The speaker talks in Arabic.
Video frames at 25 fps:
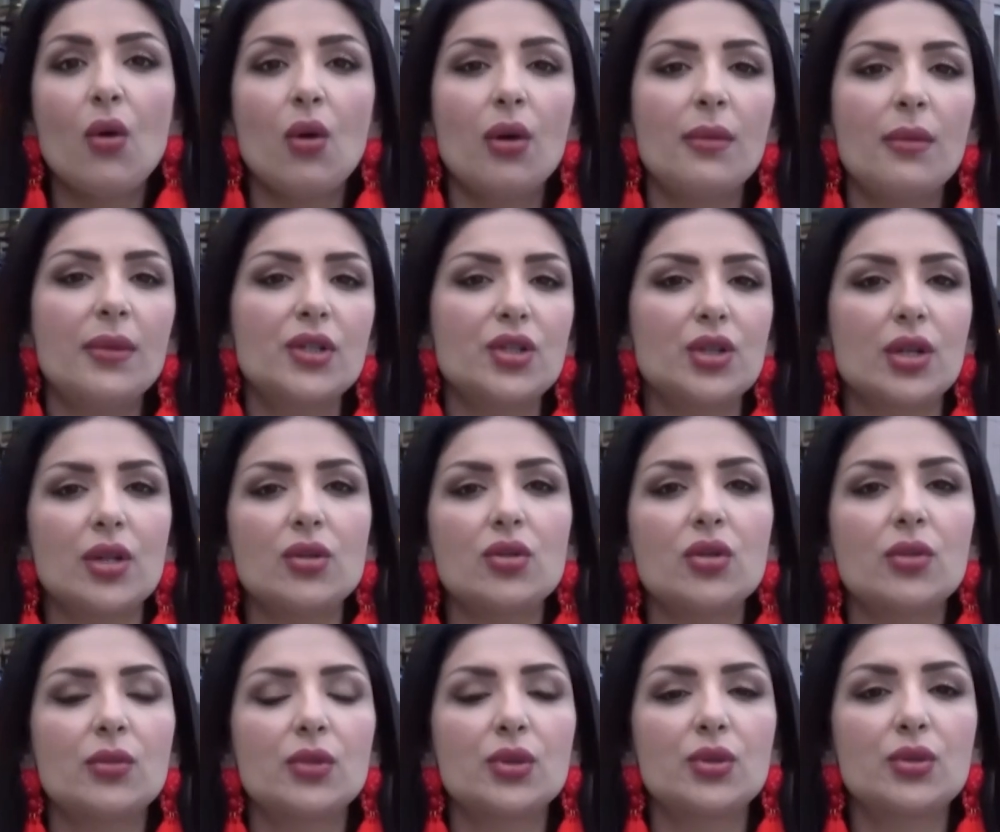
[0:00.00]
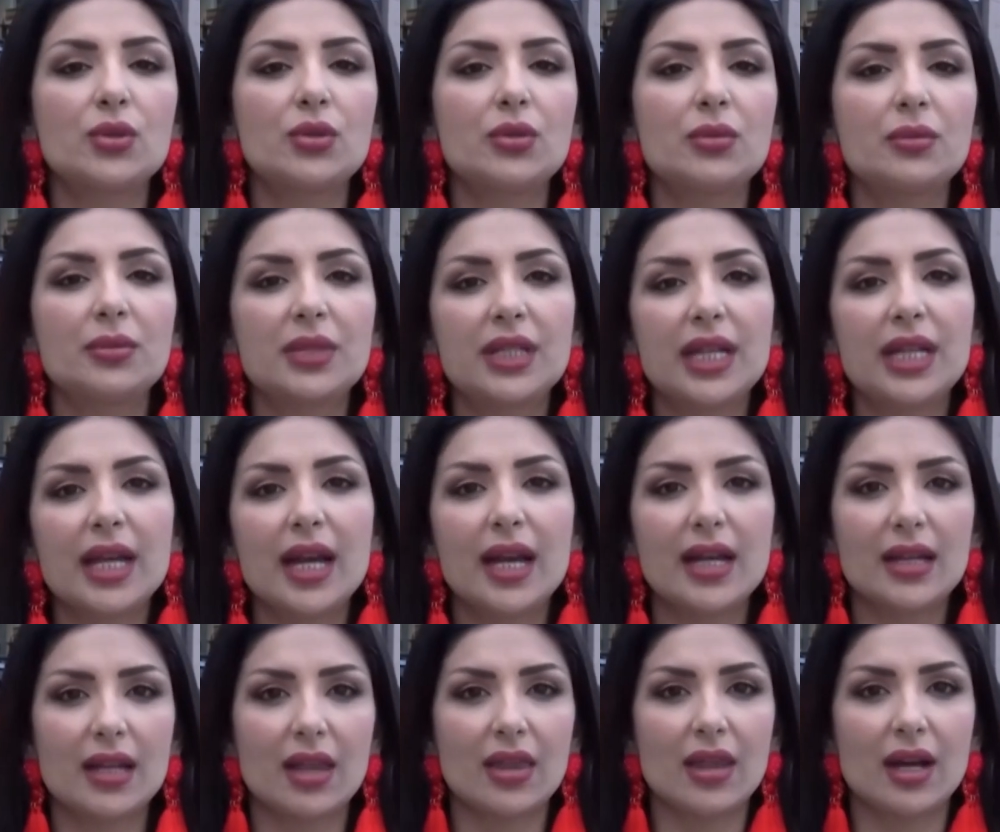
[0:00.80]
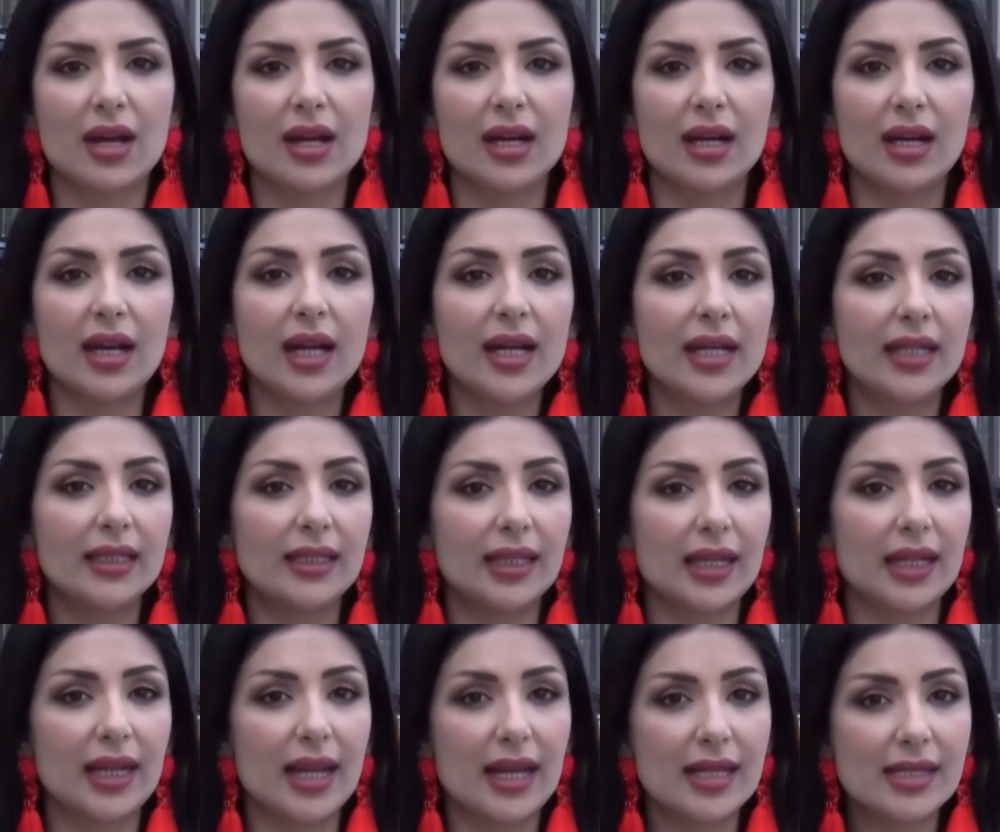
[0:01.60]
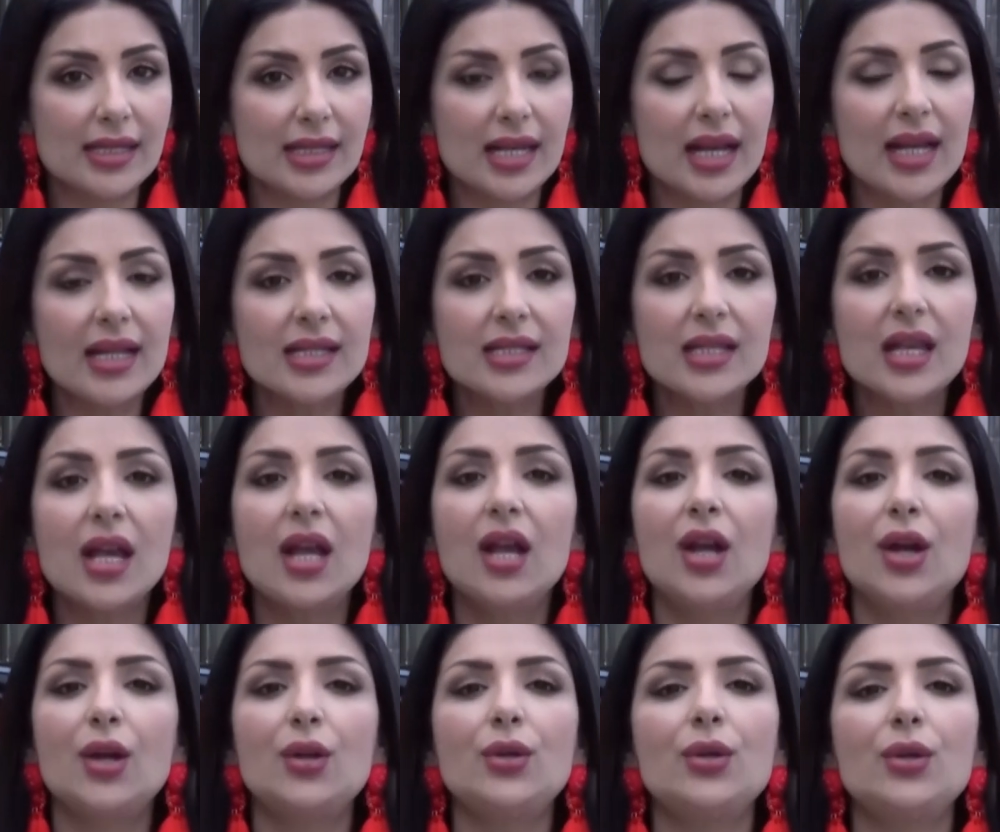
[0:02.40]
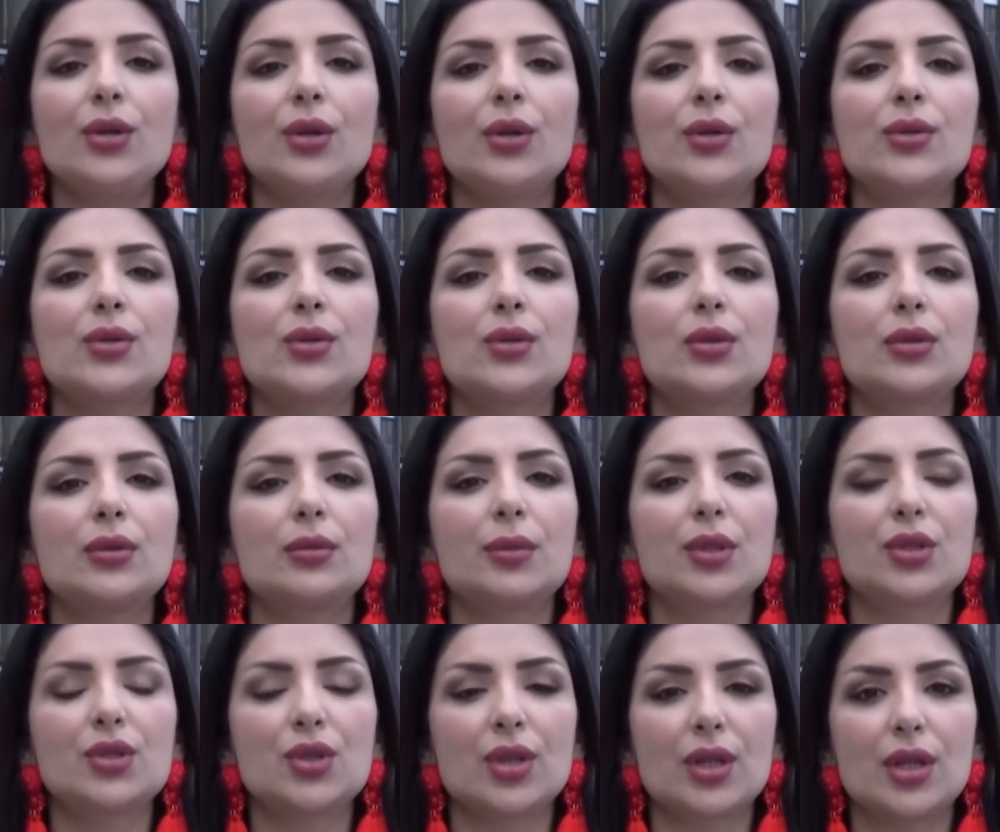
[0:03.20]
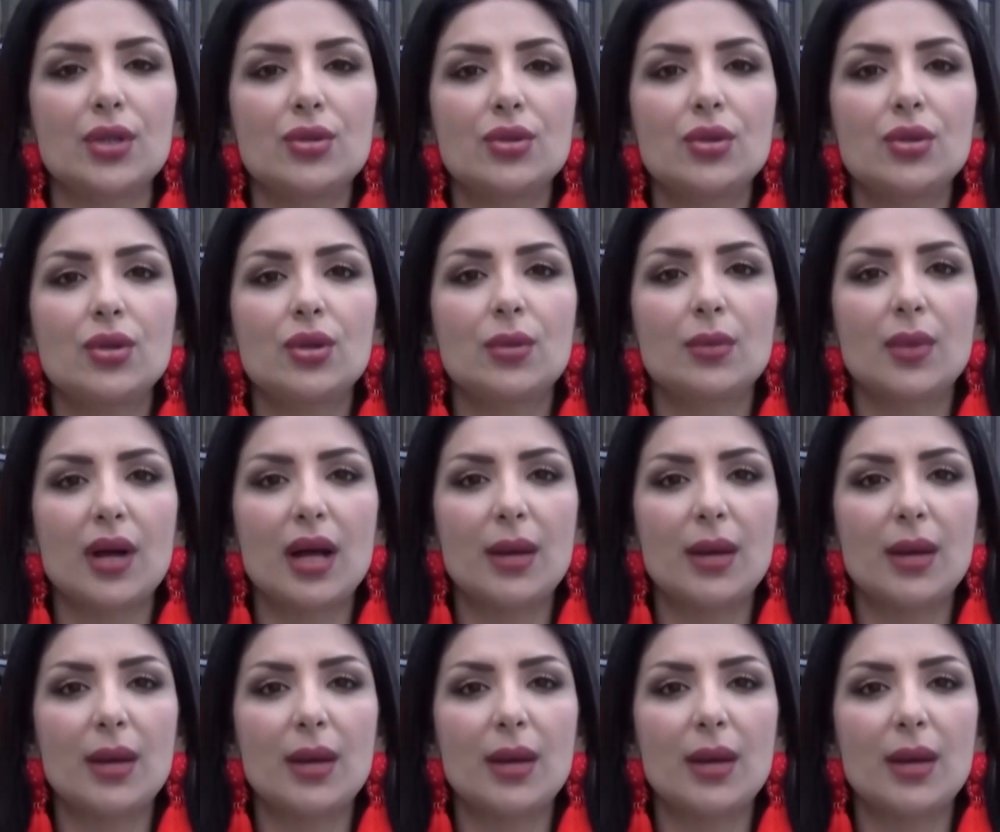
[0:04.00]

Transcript: وبشرتهم تكون بها نضارة لكن الأساس أنه يغسلون بشرتهم